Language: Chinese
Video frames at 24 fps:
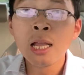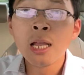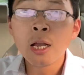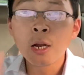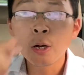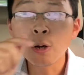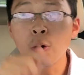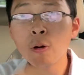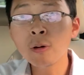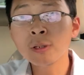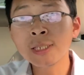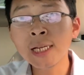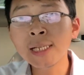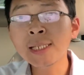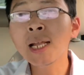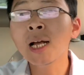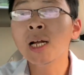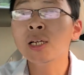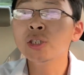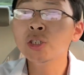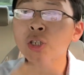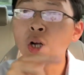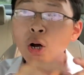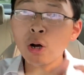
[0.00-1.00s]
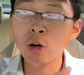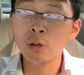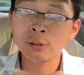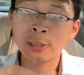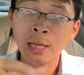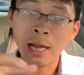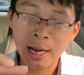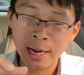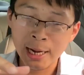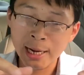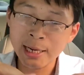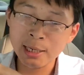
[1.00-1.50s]
共产党绕
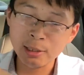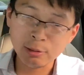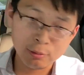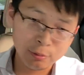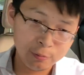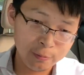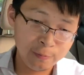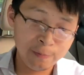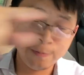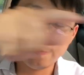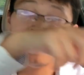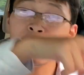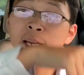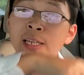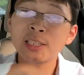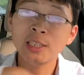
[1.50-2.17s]
台飞